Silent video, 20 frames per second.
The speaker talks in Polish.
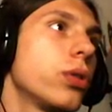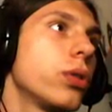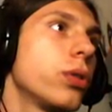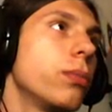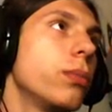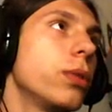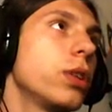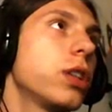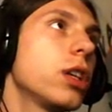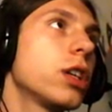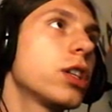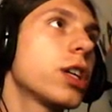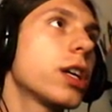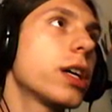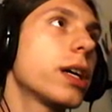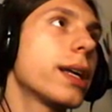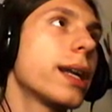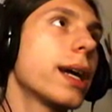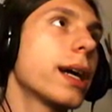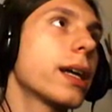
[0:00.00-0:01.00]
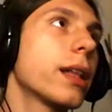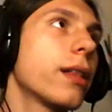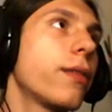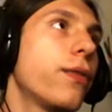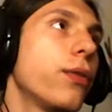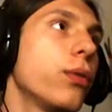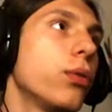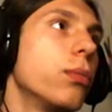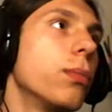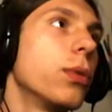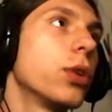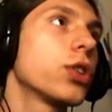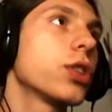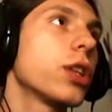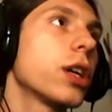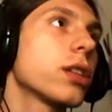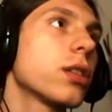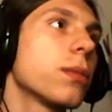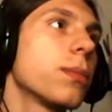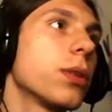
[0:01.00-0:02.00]
Myślę, że Rocket Fuel
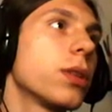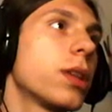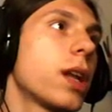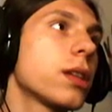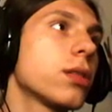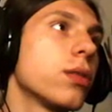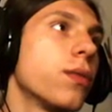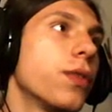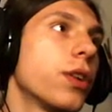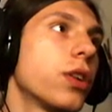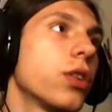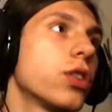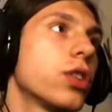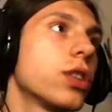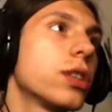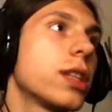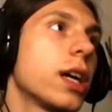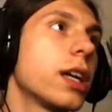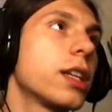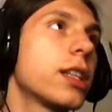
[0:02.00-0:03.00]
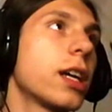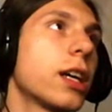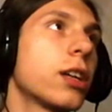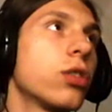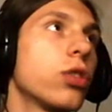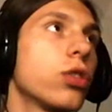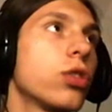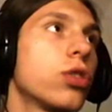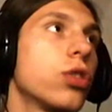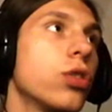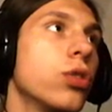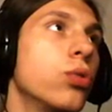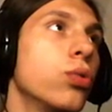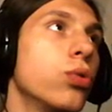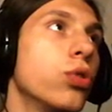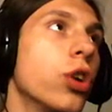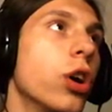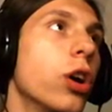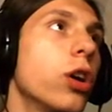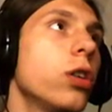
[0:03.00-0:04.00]
można sobie od razu wykorzystać, tak dość
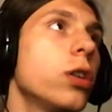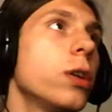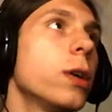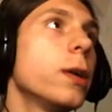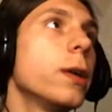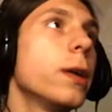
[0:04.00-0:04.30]
dużo.